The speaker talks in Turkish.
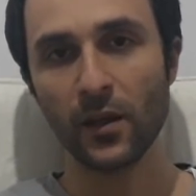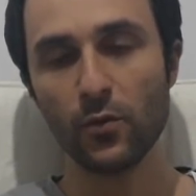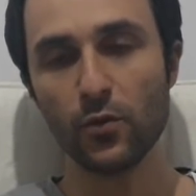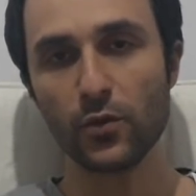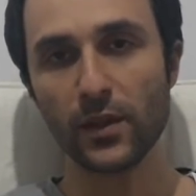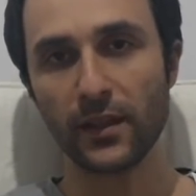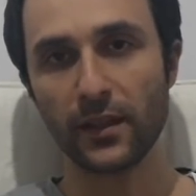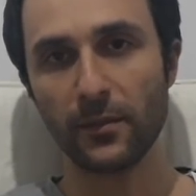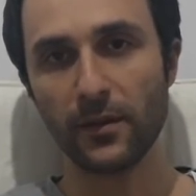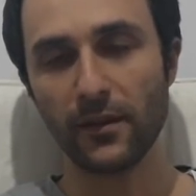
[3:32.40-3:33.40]
3 tane
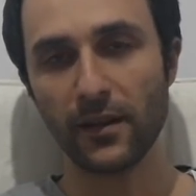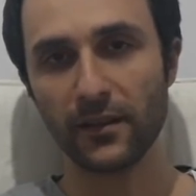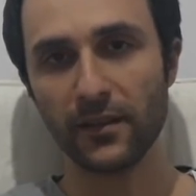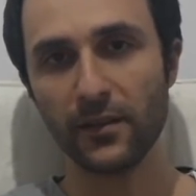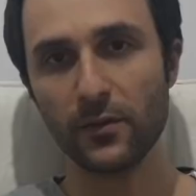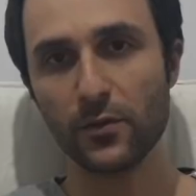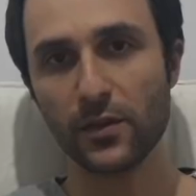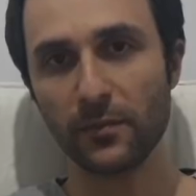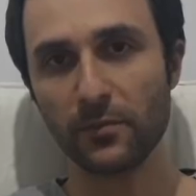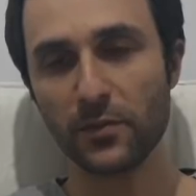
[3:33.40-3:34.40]
araba vardı.
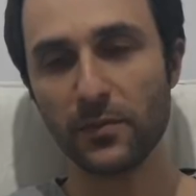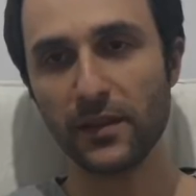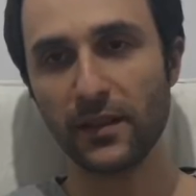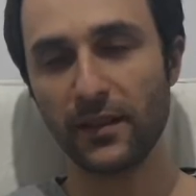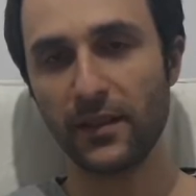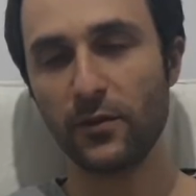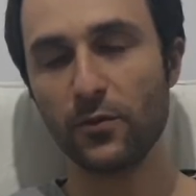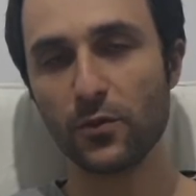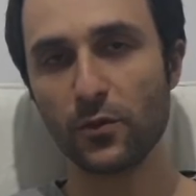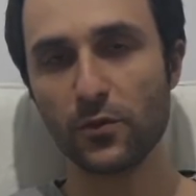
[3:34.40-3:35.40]
160 bin liradan
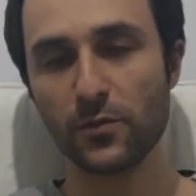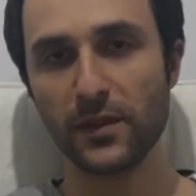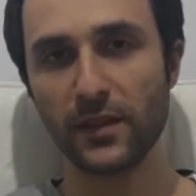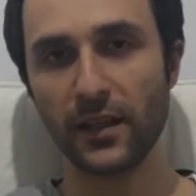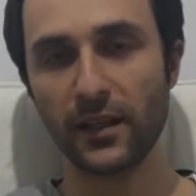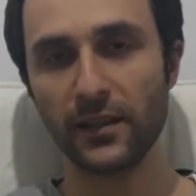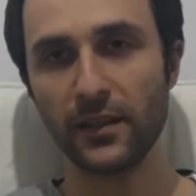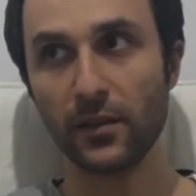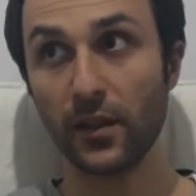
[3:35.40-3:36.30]
230 bin liraya kadar